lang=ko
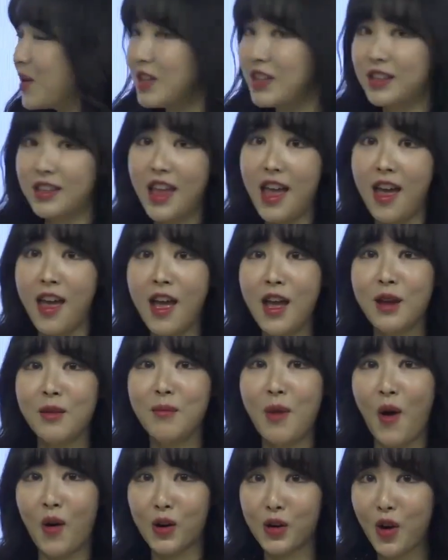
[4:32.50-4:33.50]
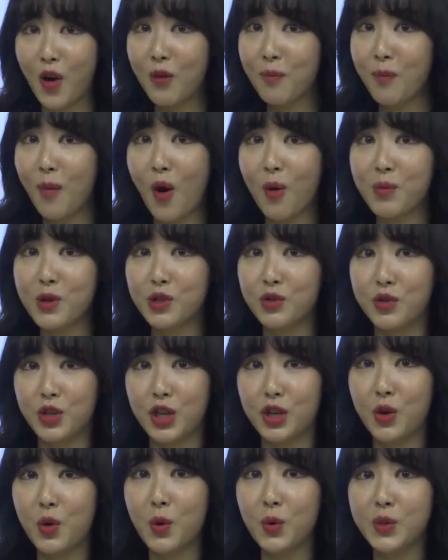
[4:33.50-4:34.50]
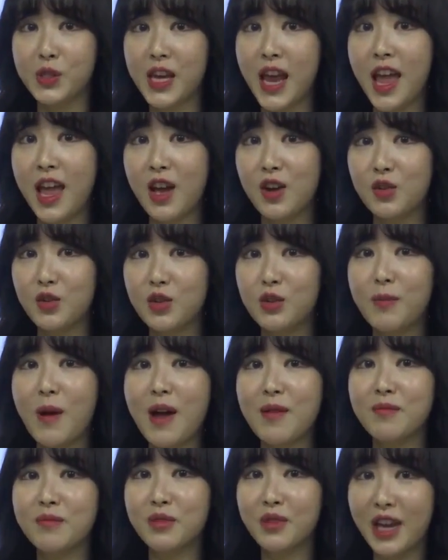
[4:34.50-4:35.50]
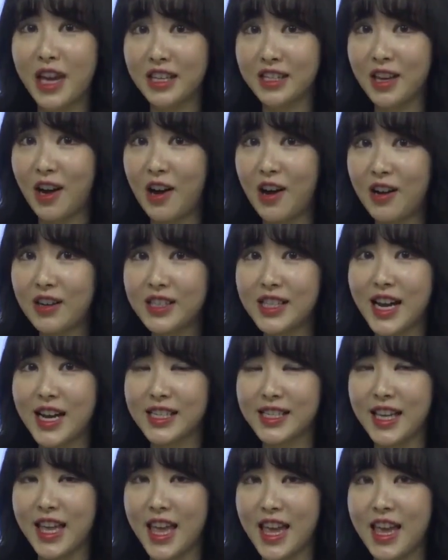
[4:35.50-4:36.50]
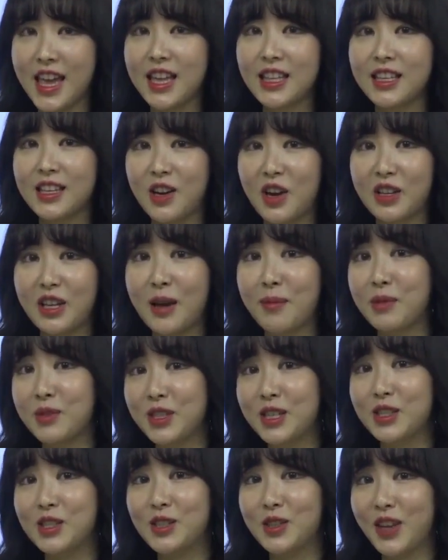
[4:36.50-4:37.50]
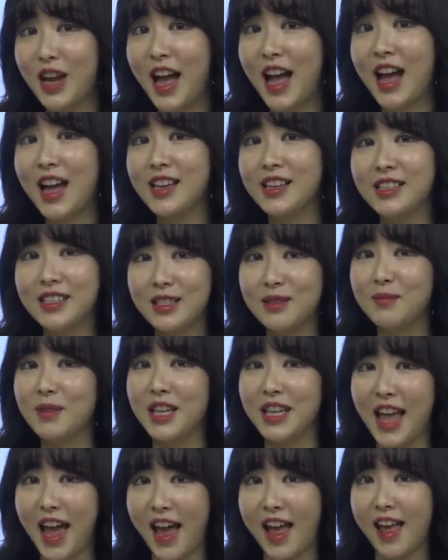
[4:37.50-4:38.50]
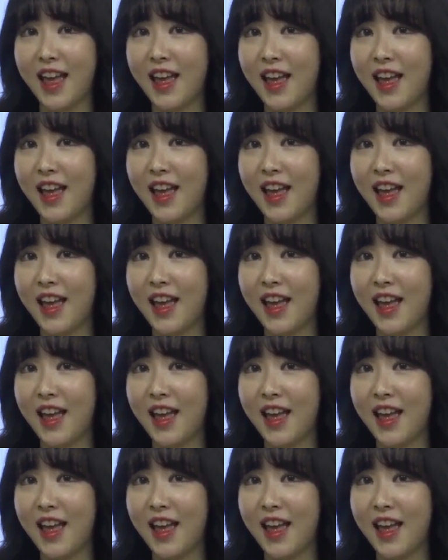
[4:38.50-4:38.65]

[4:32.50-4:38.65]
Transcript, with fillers: 있는데 명령법은 우리 교재 후반부에서 자세히 들여다보실 수가 있습니다.